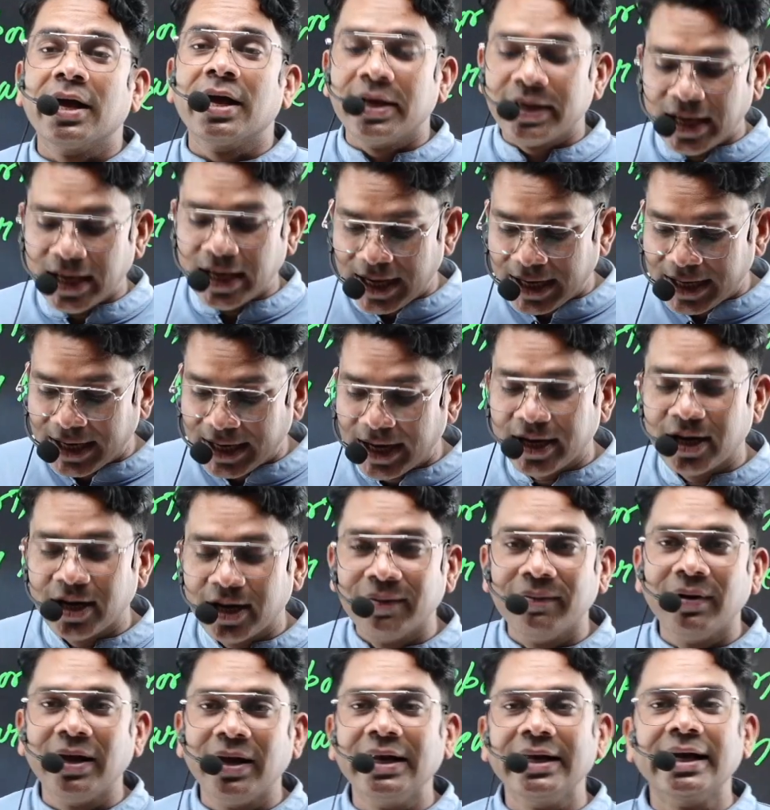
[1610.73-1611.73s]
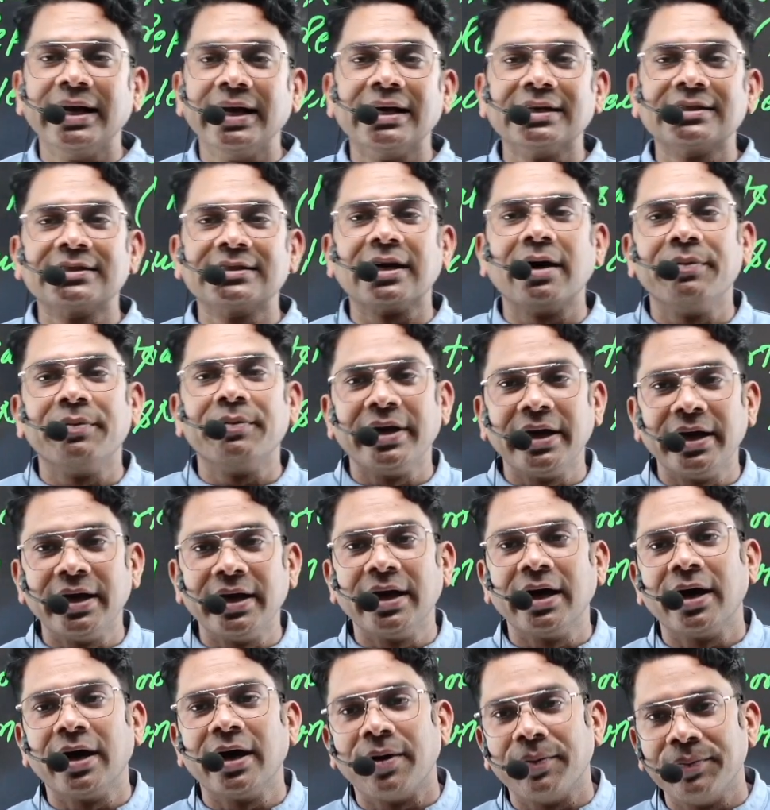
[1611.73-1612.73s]
ये ए डबल ई एस का भी
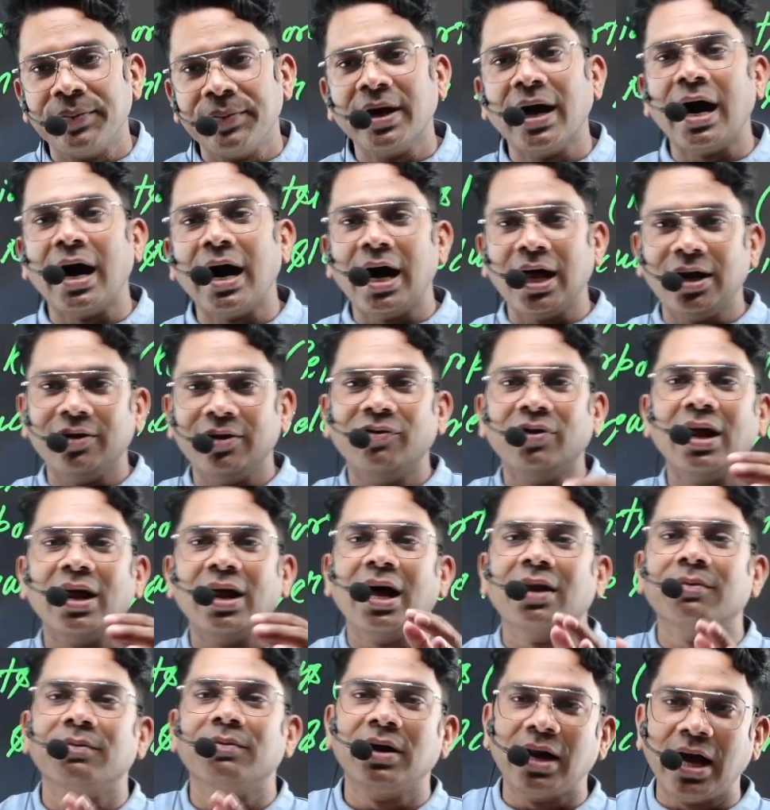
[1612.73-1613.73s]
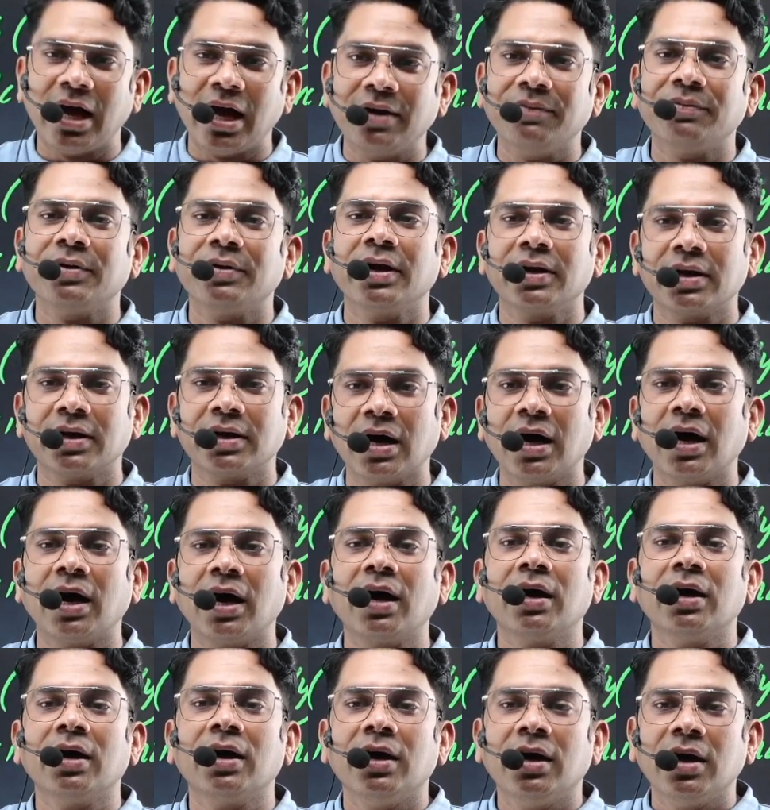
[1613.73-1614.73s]
अभी हाल फिलहाल में लाइब्रेरियन
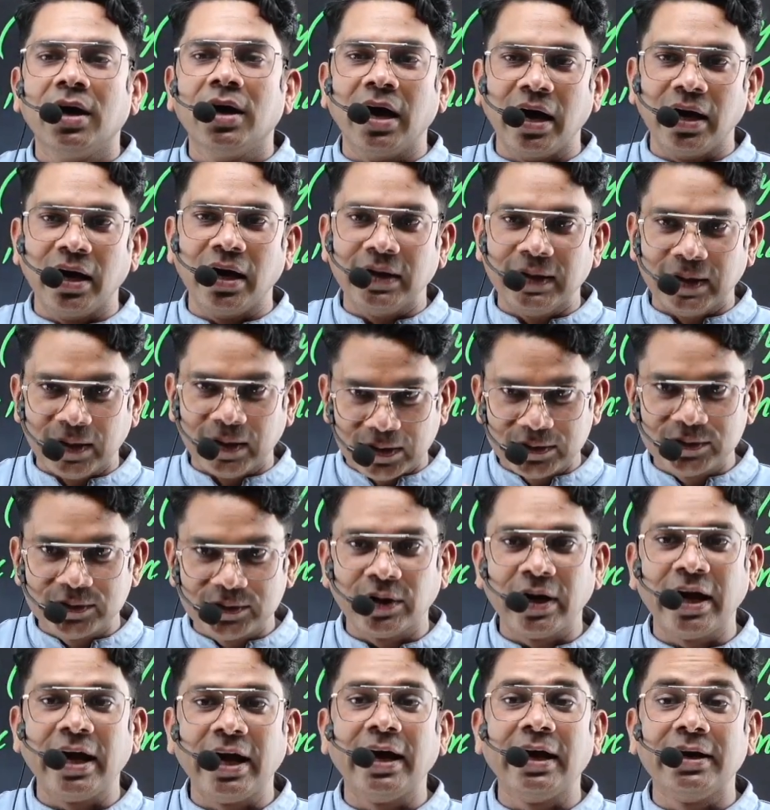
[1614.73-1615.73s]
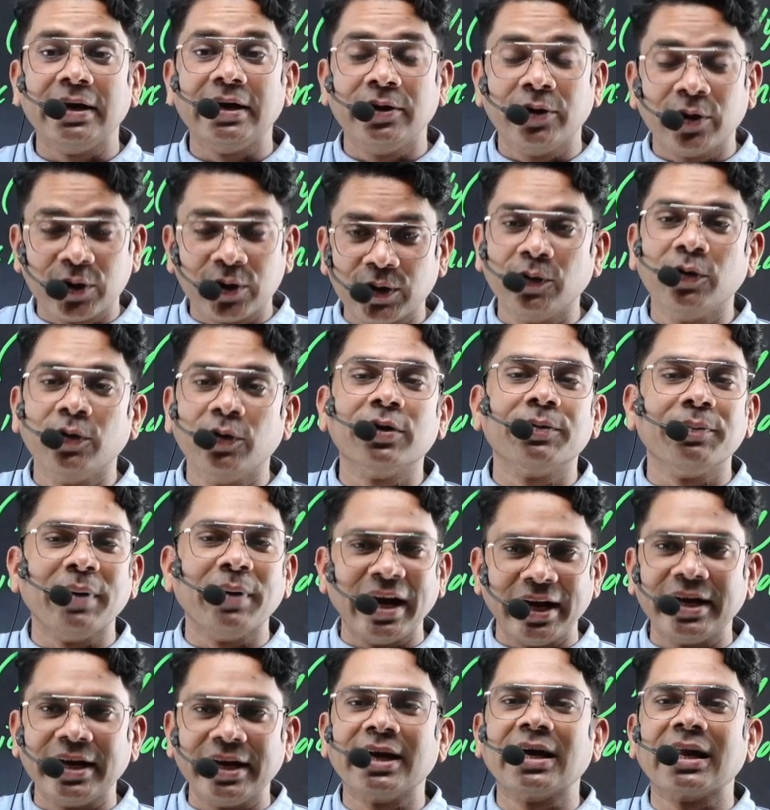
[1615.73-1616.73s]
का जो है
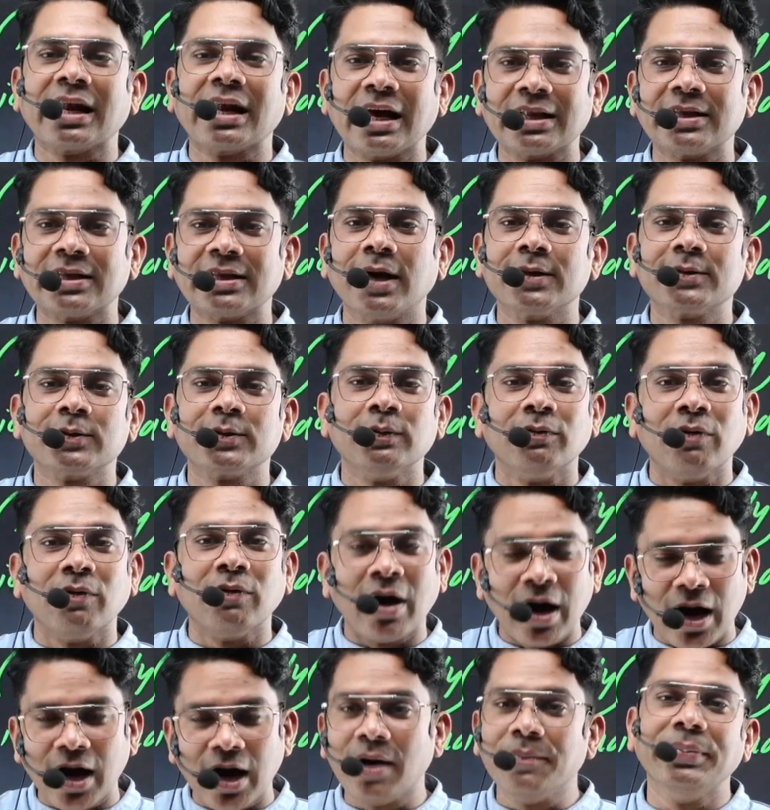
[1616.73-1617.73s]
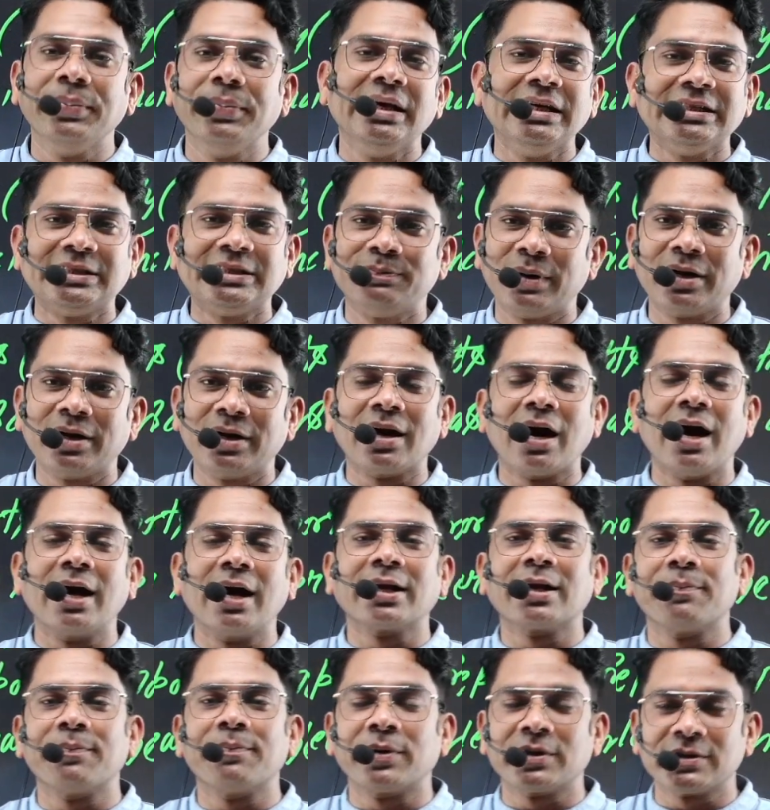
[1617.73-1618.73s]
रिक्रूटमेंट निकला था तो वहाँ भी इस प्रकार
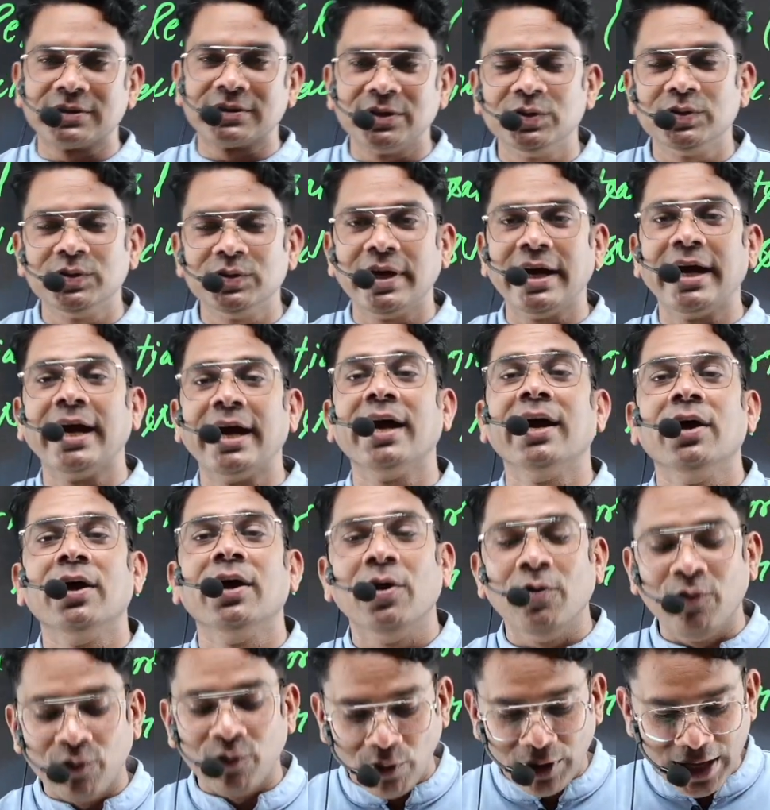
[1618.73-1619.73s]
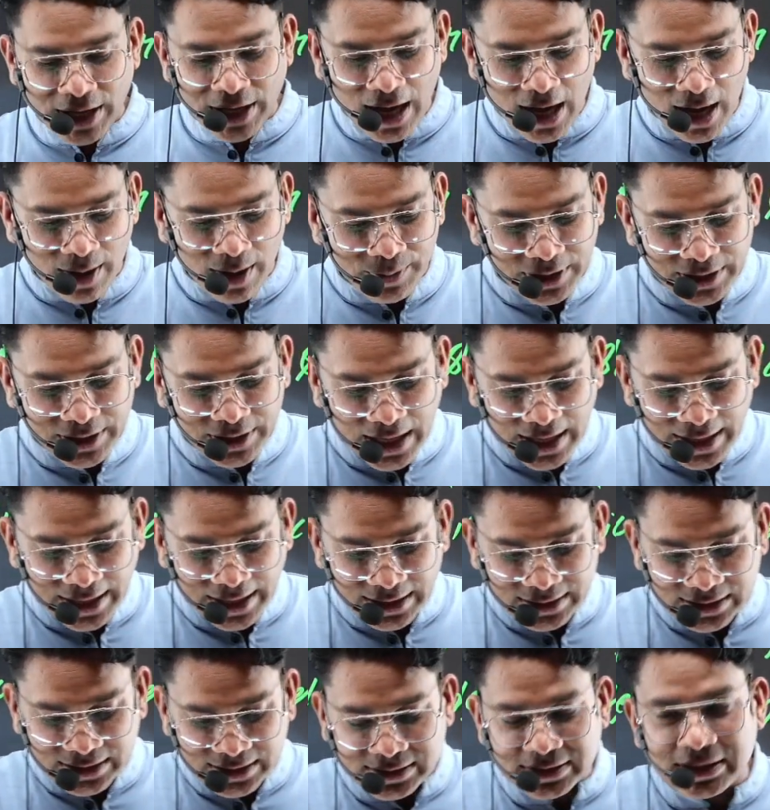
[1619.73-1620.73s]
के प्रश्न जो है वो यहाँ भी क्या
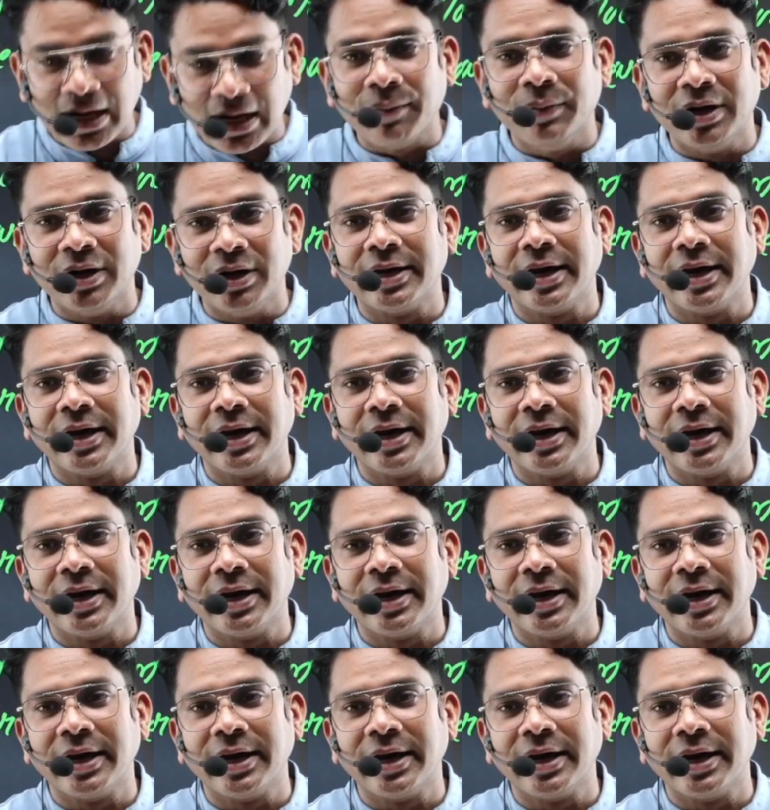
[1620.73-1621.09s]
रहे थे शामिल रहे